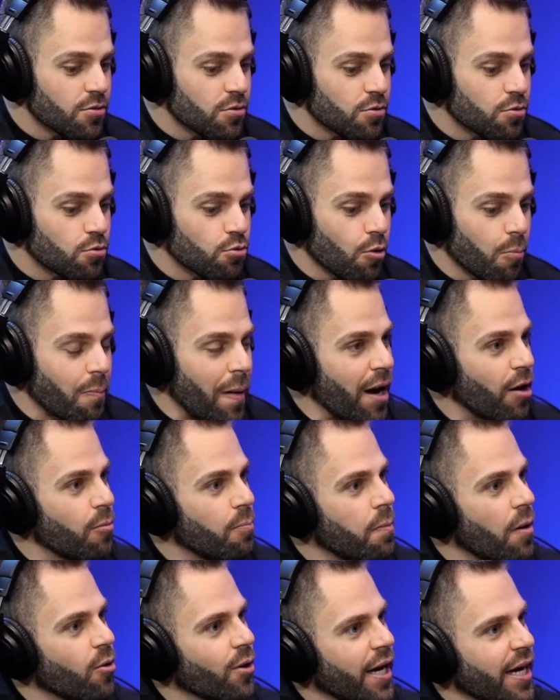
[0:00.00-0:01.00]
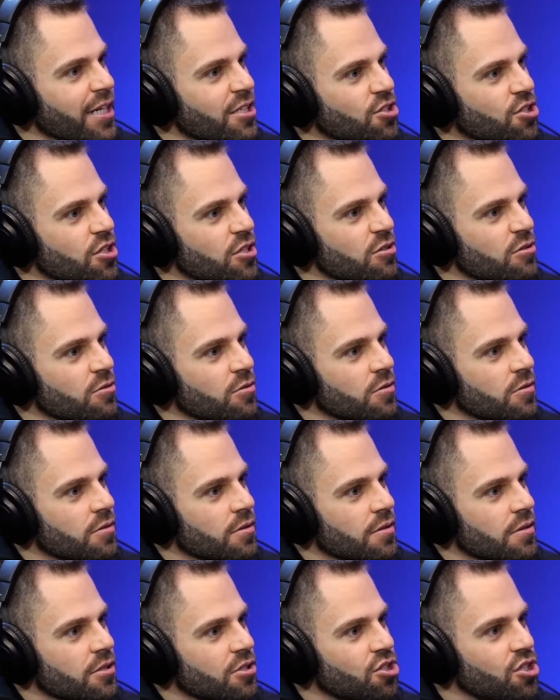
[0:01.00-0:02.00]
Tu pega o pão quentinho,
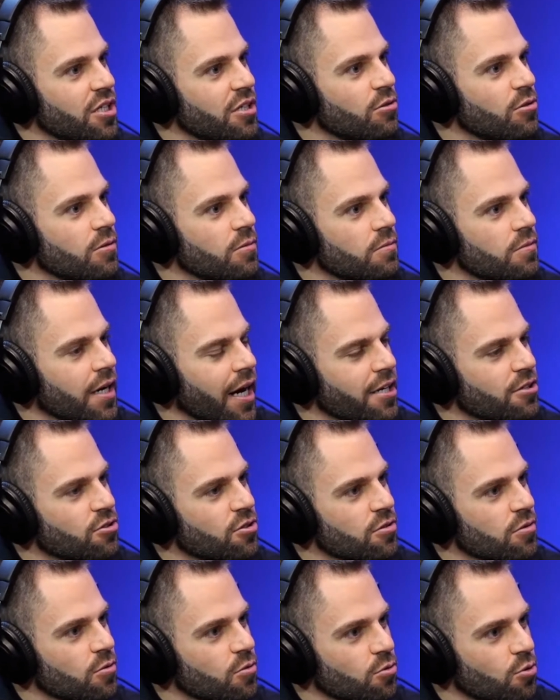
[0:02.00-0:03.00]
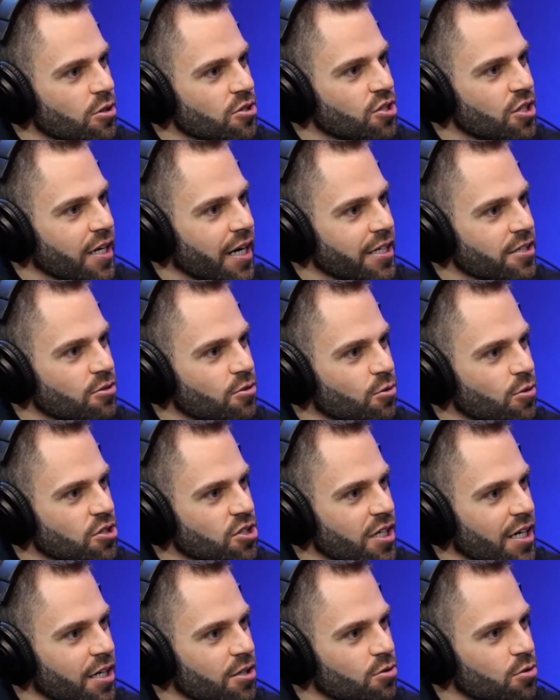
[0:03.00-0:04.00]
Tira o, leite, o doce de leite do
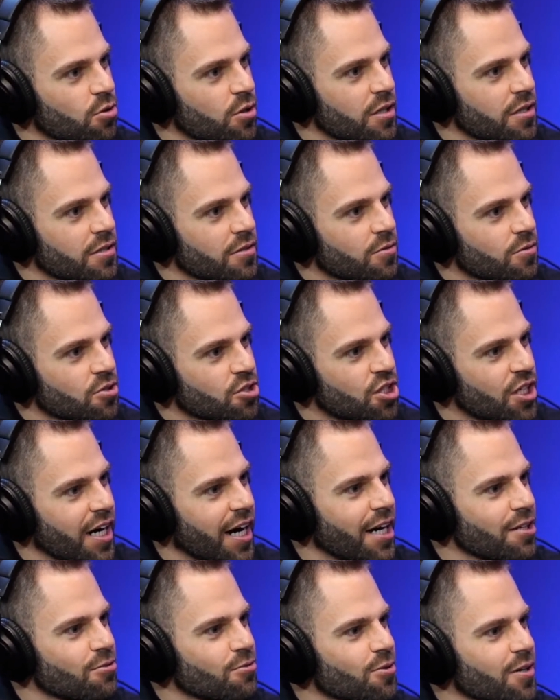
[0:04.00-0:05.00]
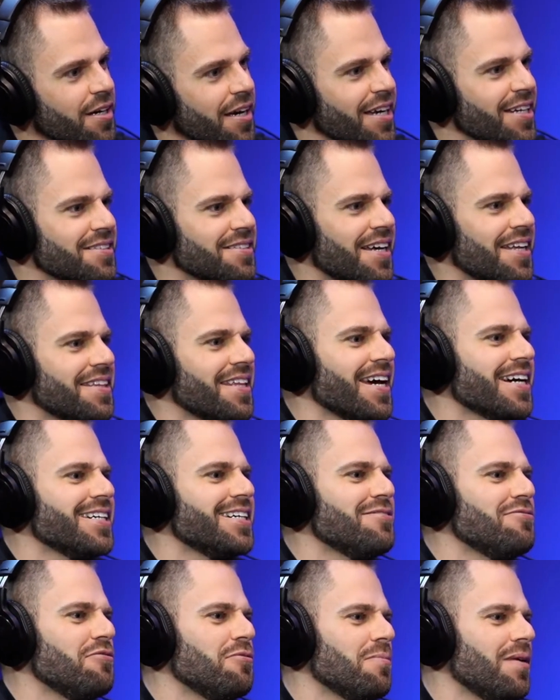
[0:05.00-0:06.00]
congelador, gelado com quente, sai até aquela
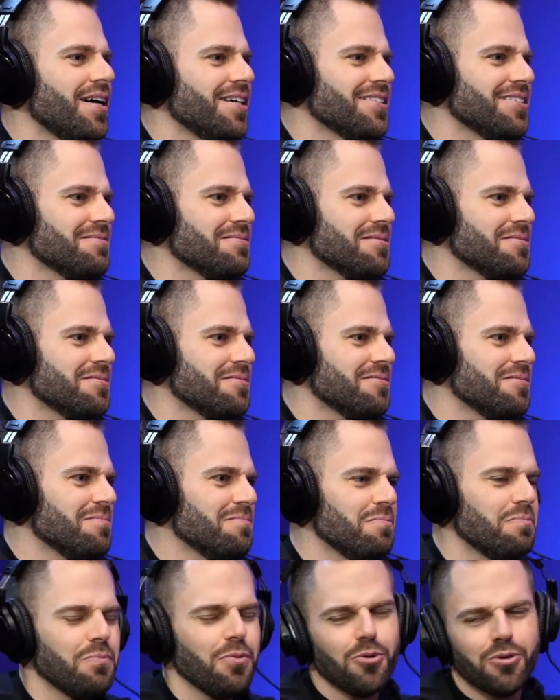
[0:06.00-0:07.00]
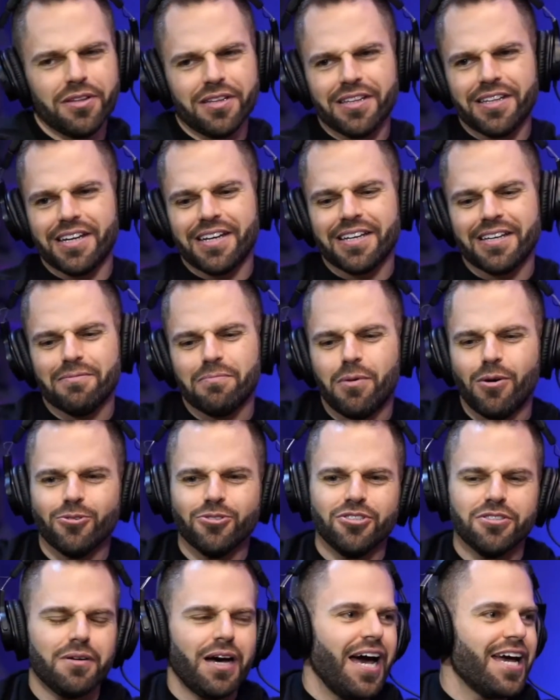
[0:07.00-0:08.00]
fumaça. Mano. Puta que Puta, pariu.
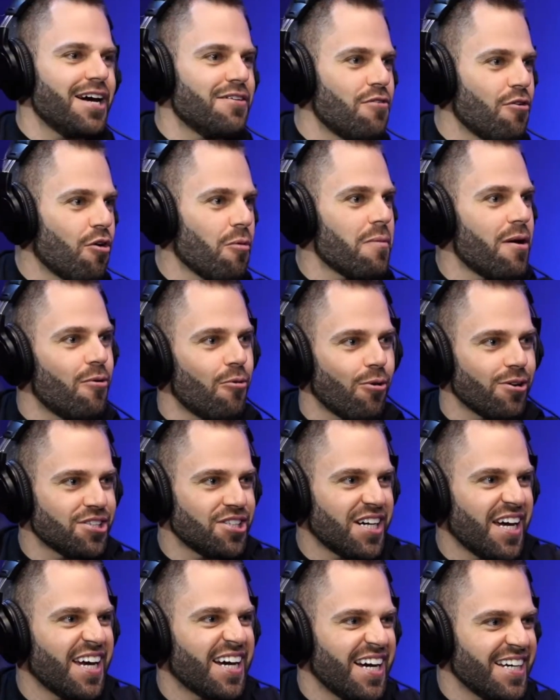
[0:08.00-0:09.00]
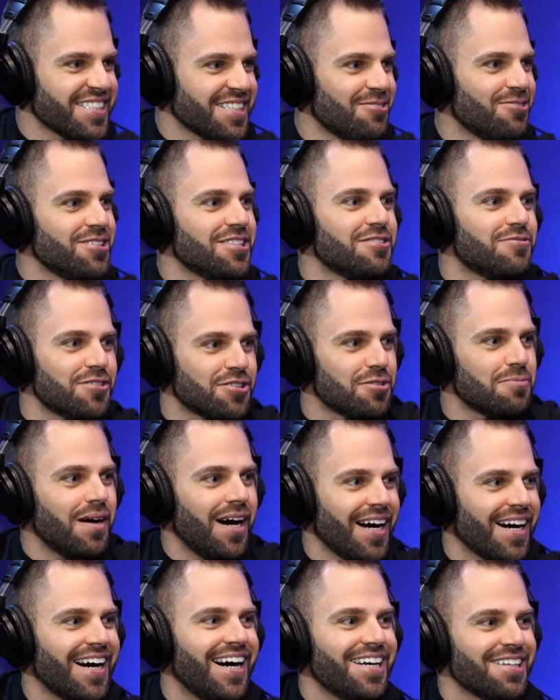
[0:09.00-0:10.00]
Puta eu vou comer um quando chegar em casa hoje, eu vou de... te
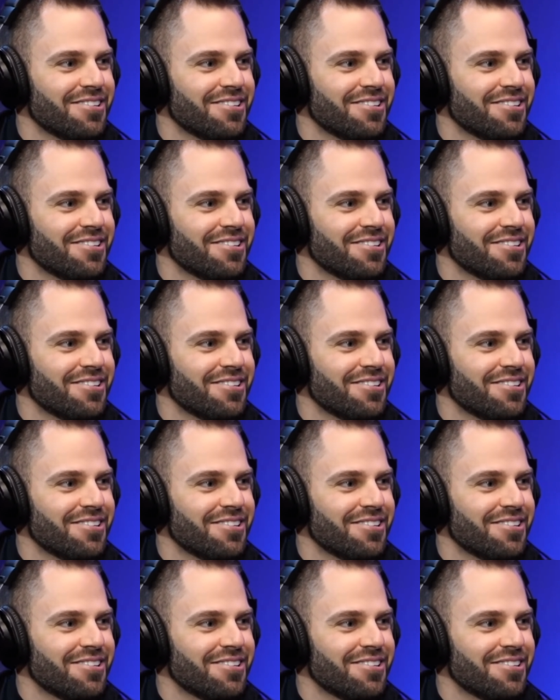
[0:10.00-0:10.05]
marcar.